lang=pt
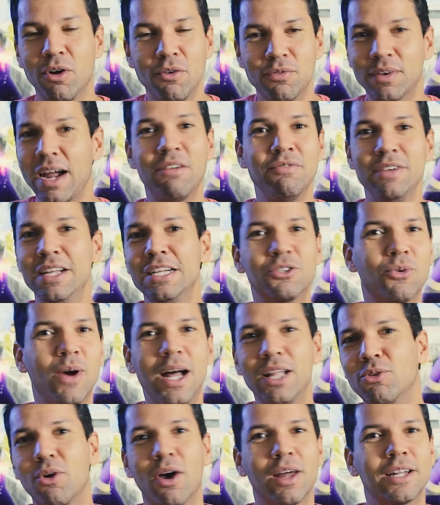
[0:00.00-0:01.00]
vou ficar
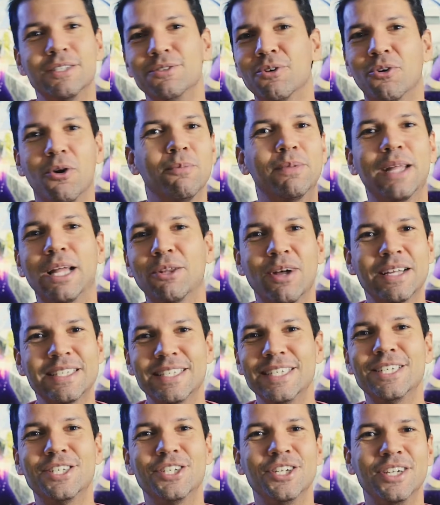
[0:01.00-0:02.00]
24 horas no computador
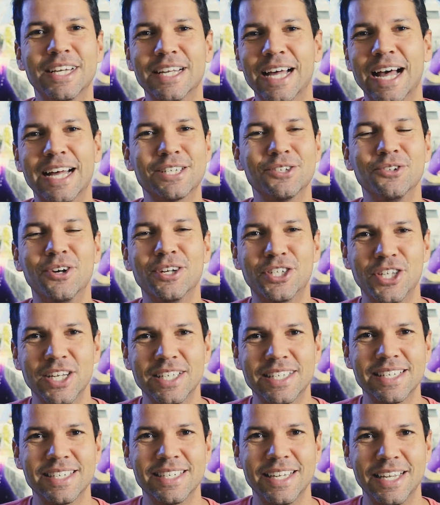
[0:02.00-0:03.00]
assistindo as
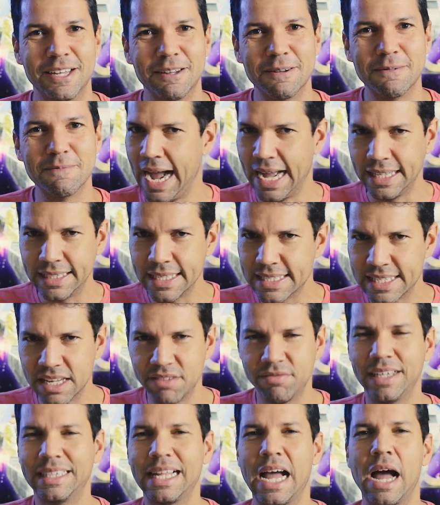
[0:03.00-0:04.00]
notícias aí. A
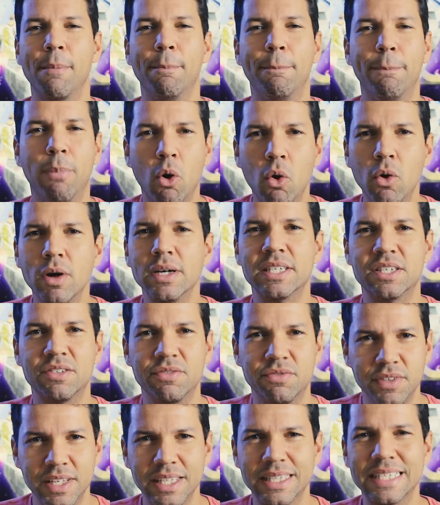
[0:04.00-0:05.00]
DC vai dar
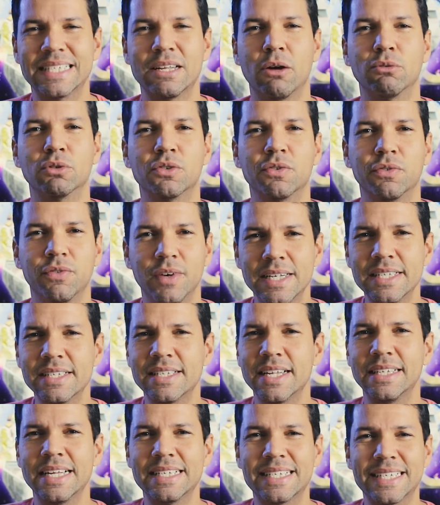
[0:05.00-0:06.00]
boas-vindas aos fãs
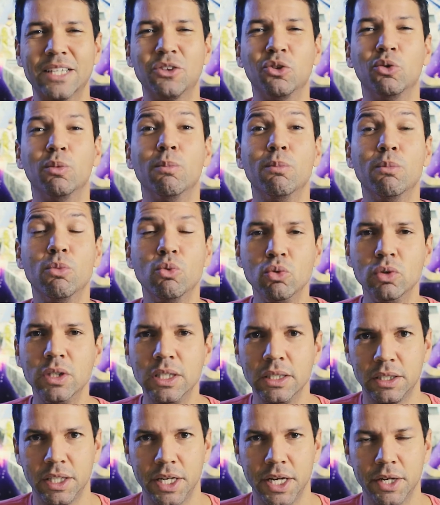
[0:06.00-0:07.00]
da DC do mundo
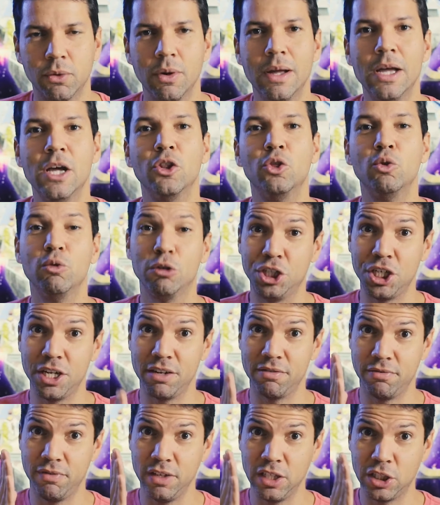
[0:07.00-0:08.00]
inteiro no
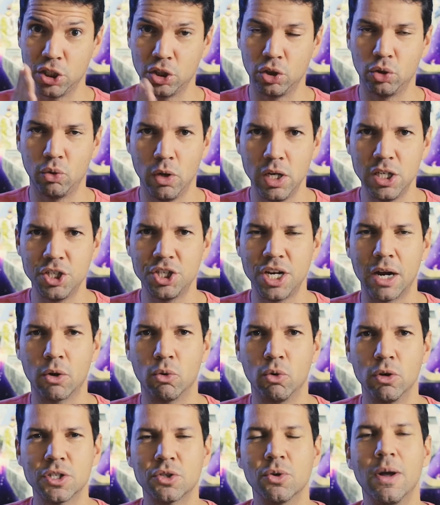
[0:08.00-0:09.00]
dia 22 de
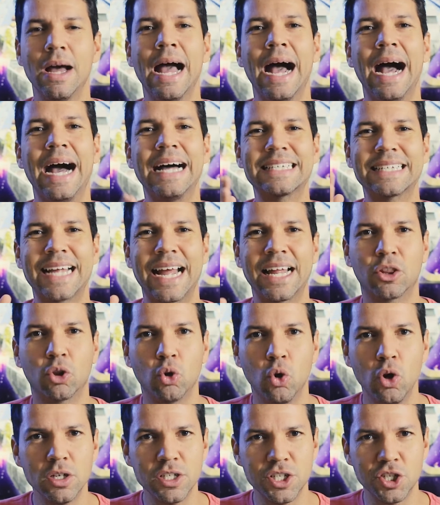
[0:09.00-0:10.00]
agosto, às
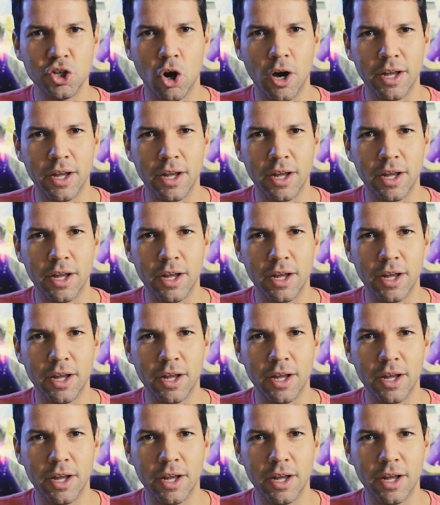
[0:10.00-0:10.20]
14